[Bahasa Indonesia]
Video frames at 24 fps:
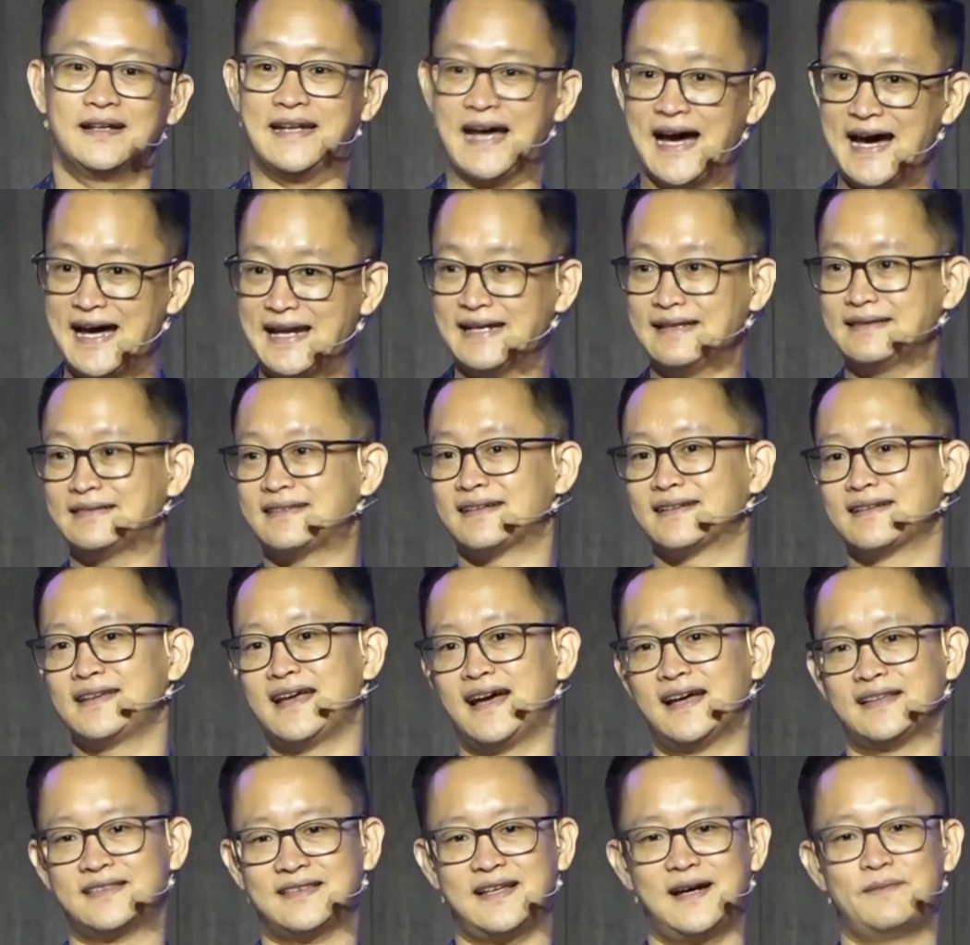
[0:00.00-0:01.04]
Dan
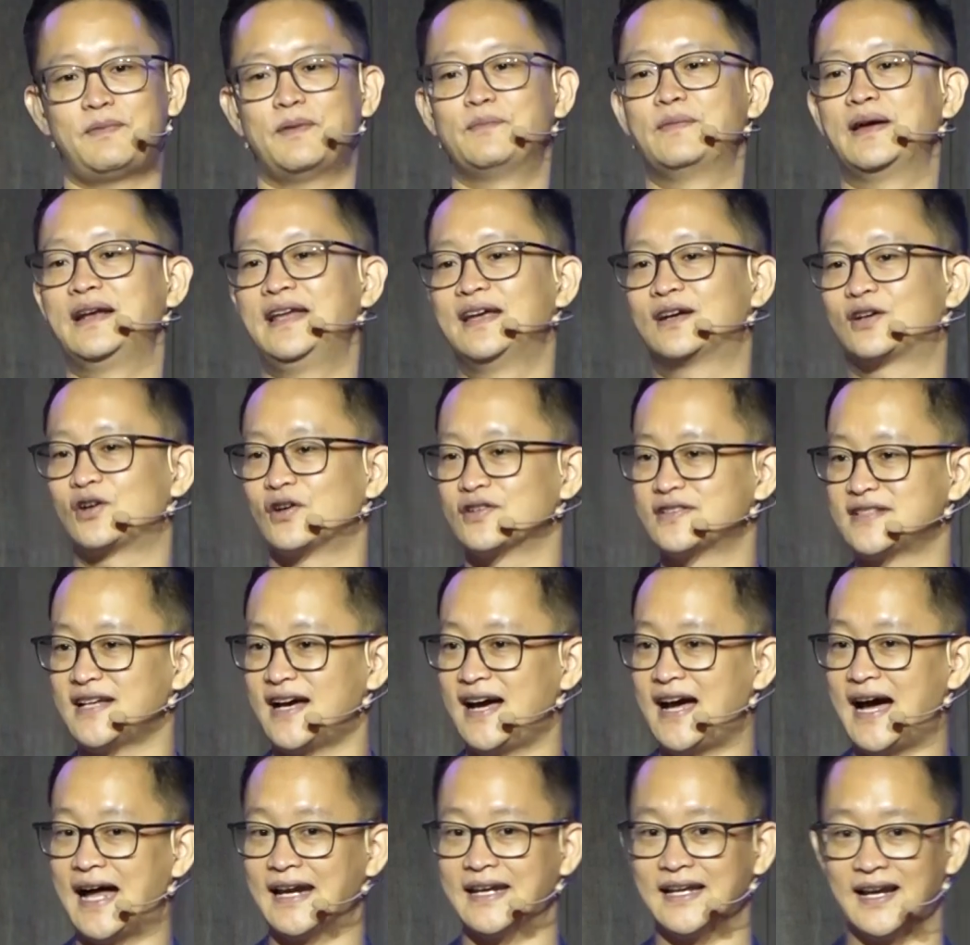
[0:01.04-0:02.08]
ternyata pemilik
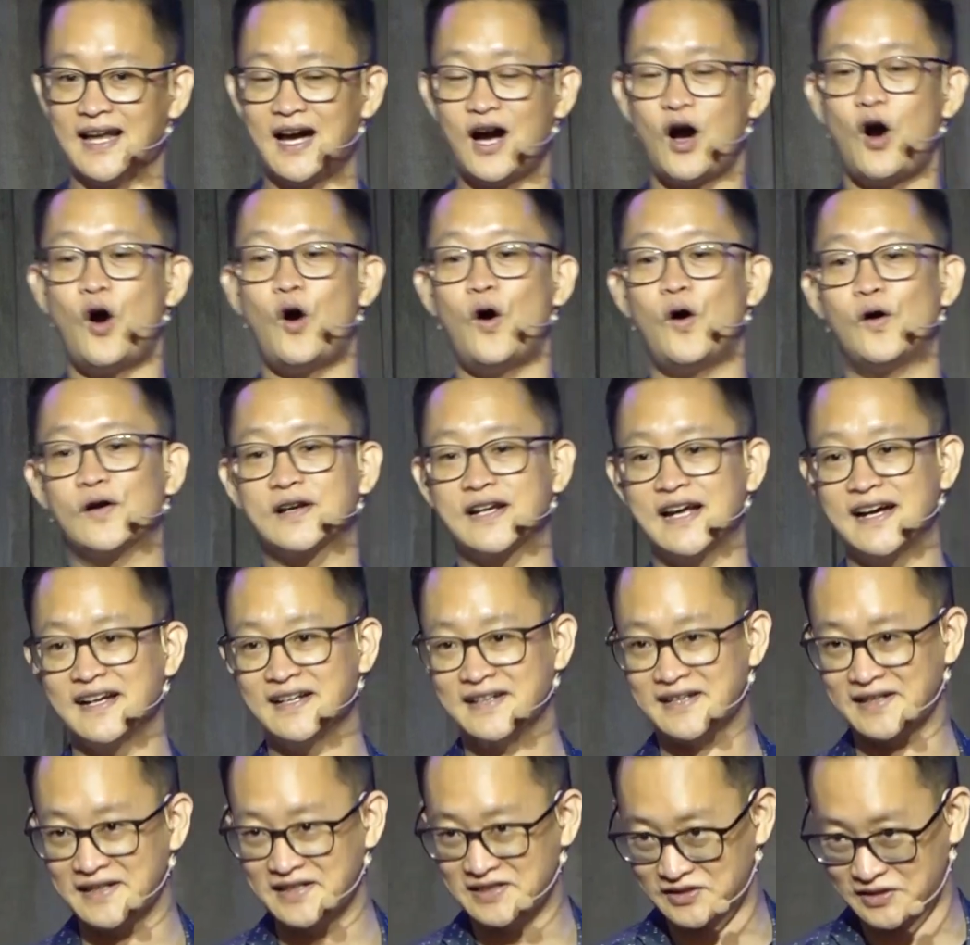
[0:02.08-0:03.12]
kosnya adalah
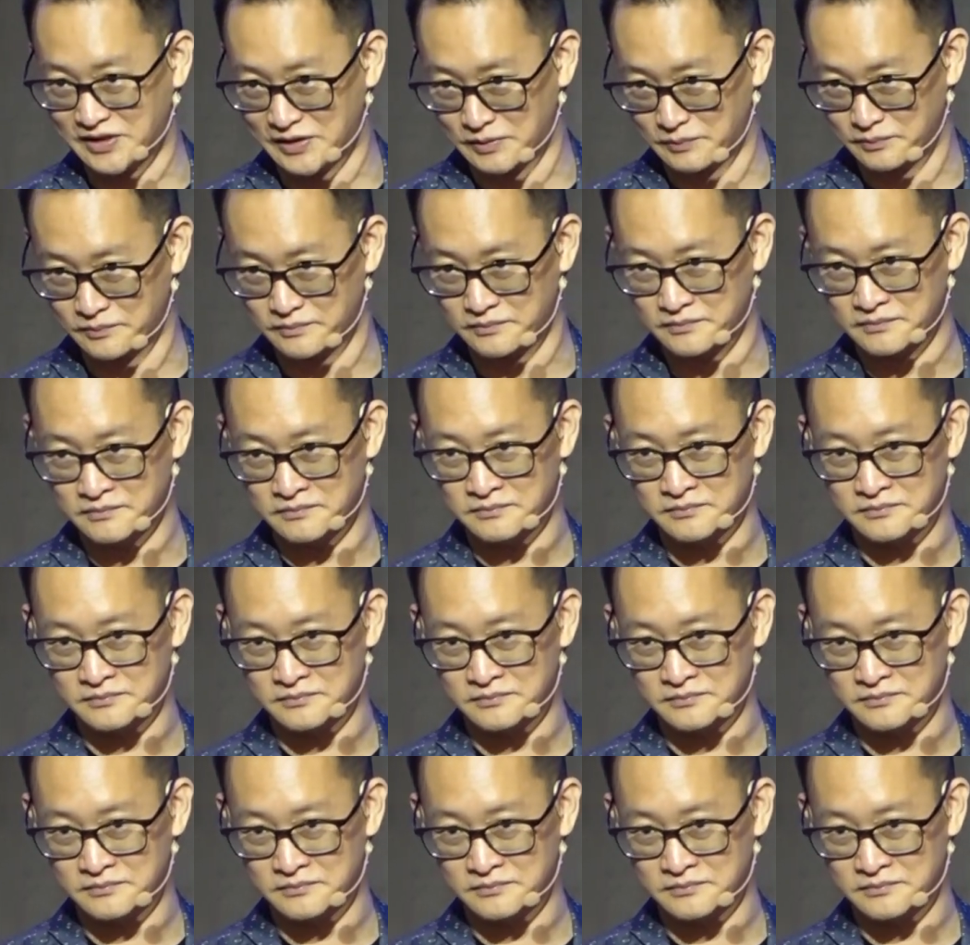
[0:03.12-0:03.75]
orang Kristen.